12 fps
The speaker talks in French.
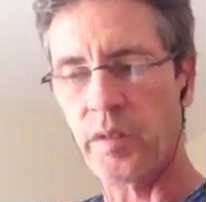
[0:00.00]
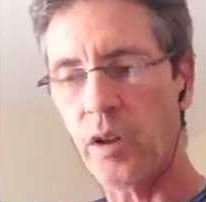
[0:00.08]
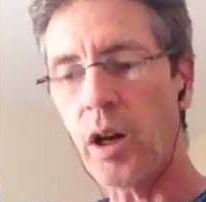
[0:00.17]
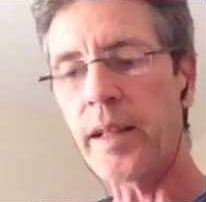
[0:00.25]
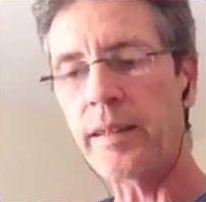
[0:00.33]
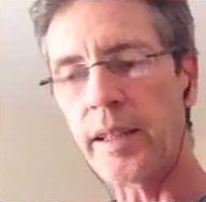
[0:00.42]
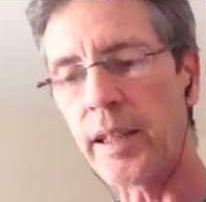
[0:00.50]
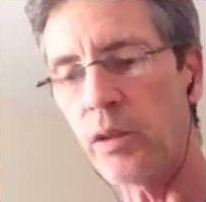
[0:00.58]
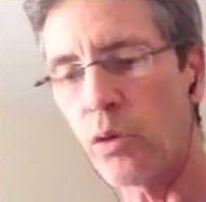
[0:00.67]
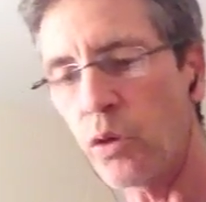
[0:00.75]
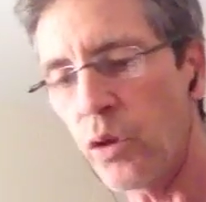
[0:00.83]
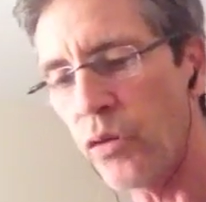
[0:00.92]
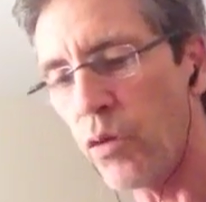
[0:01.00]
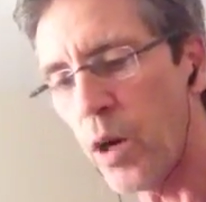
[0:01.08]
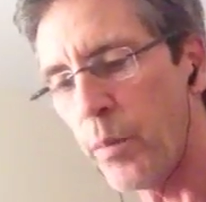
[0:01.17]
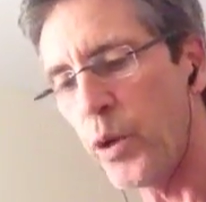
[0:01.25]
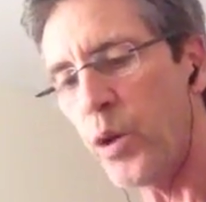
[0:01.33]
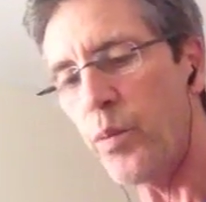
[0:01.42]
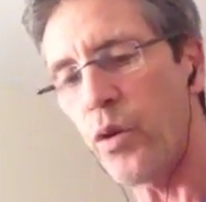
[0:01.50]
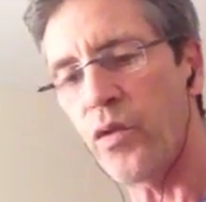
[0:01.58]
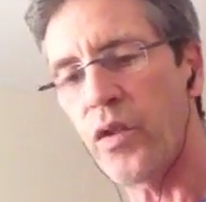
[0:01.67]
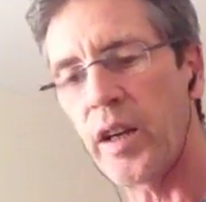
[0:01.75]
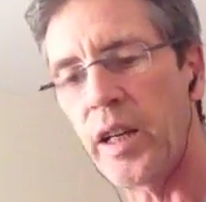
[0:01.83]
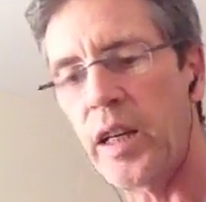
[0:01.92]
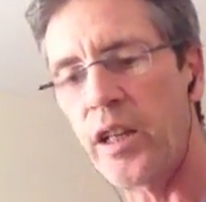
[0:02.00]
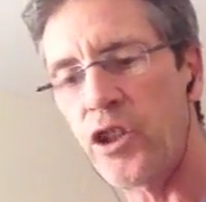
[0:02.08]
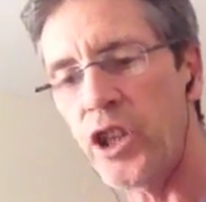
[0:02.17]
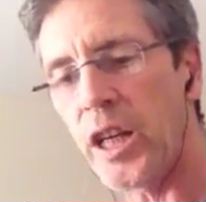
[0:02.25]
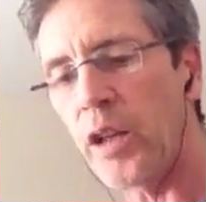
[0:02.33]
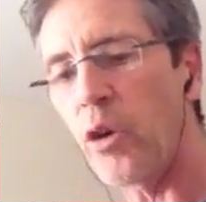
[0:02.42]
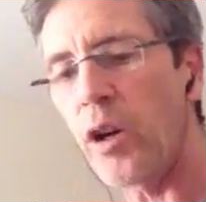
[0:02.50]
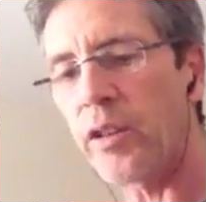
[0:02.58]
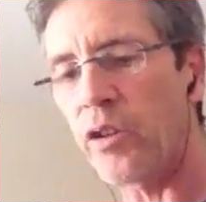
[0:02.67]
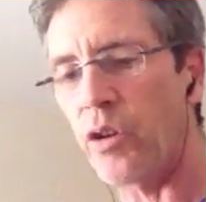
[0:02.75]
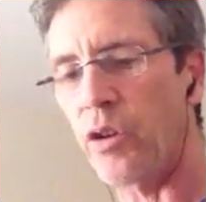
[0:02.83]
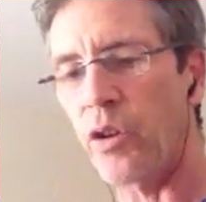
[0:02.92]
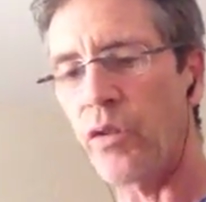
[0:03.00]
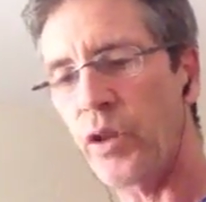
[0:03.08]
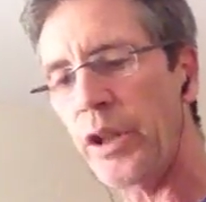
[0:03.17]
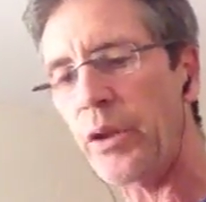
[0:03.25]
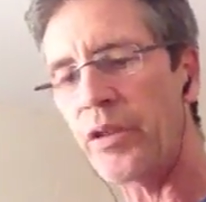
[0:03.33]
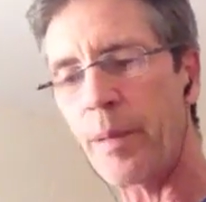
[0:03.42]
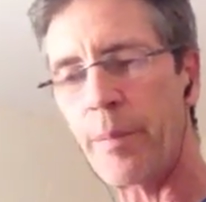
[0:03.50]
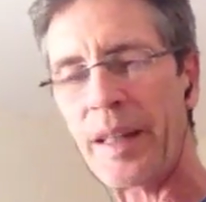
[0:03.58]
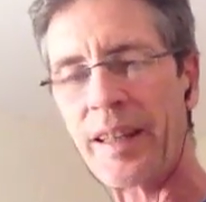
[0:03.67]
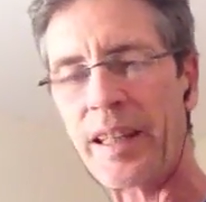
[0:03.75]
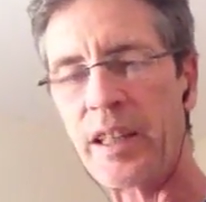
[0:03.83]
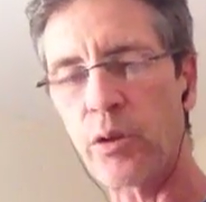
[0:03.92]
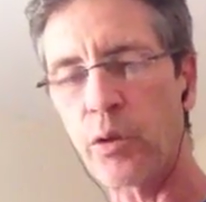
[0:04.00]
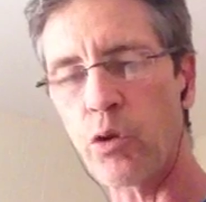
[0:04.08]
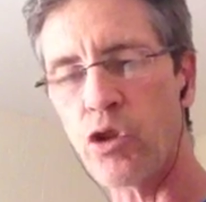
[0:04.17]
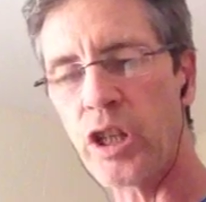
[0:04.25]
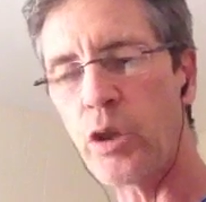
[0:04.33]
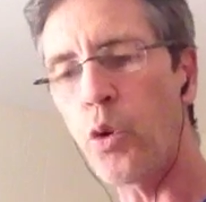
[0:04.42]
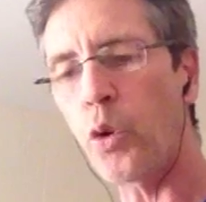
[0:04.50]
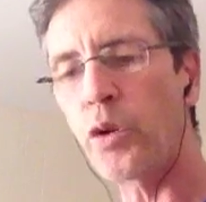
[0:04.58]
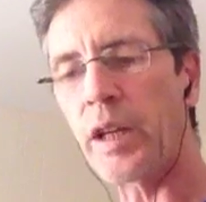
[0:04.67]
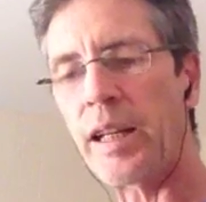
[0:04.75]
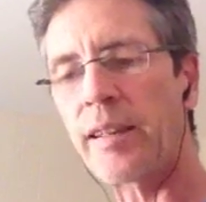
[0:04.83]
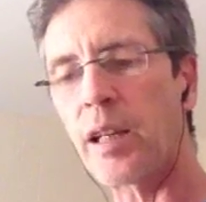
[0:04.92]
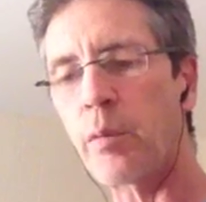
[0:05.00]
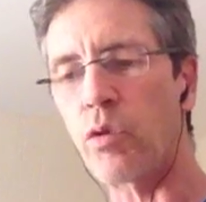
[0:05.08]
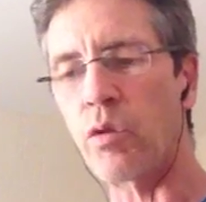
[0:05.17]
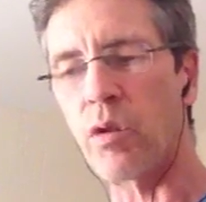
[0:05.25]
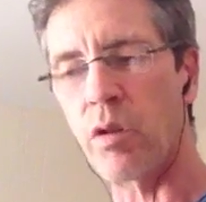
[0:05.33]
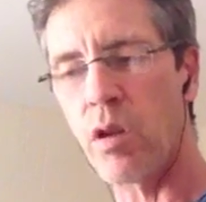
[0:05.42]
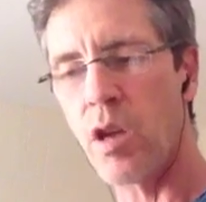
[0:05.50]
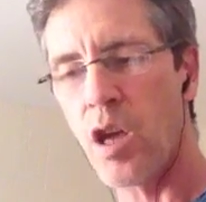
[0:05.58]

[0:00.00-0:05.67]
Dans Athènes, autrefois, peuple vain et léger, un orateur, voyant sa patrie en danger, courut à la tribune.